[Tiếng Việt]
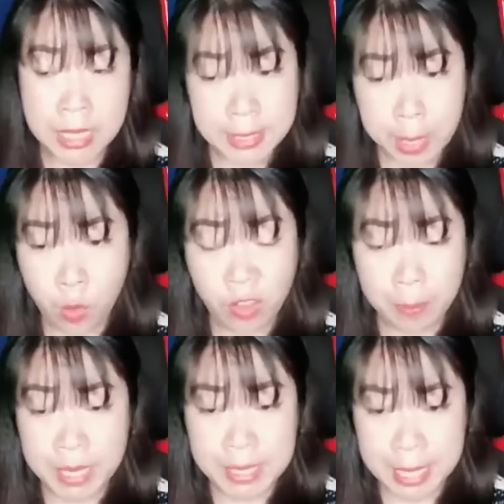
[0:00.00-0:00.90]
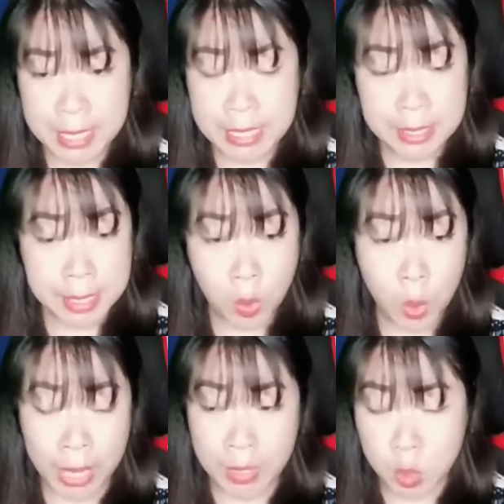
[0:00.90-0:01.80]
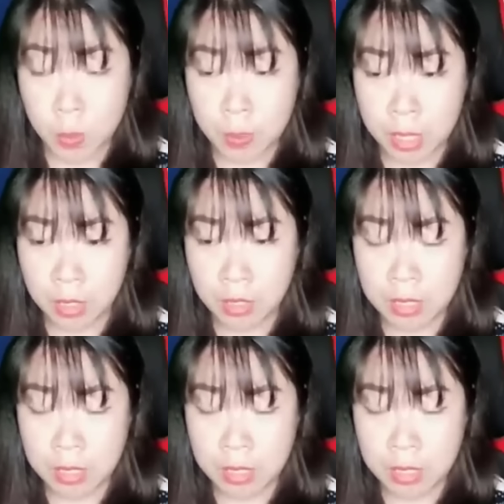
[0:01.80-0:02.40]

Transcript: cháu và Minh Sinh sẽ cố gắng giúp đỡ.